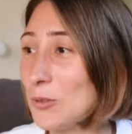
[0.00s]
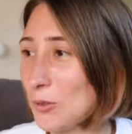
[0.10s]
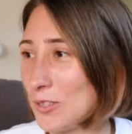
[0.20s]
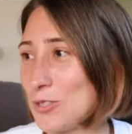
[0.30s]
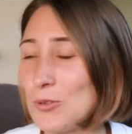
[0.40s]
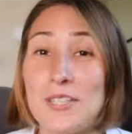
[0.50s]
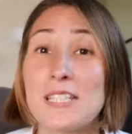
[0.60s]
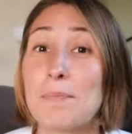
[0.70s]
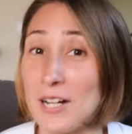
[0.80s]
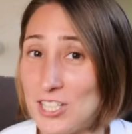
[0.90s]
вдруг что не
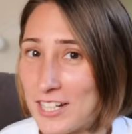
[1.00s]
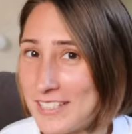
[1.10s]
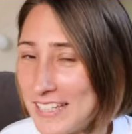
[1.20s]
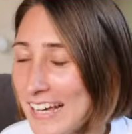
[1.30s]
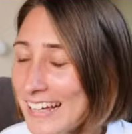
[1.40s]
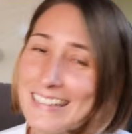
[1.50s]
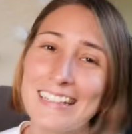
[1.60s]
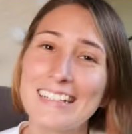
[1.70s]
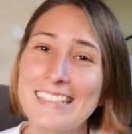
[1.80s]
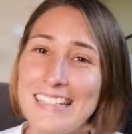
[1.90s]
запачкать
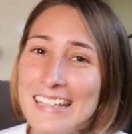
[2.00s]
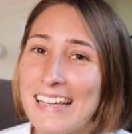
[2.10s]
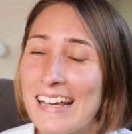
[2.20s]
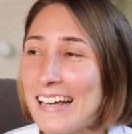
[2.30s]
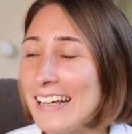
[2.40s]
такси,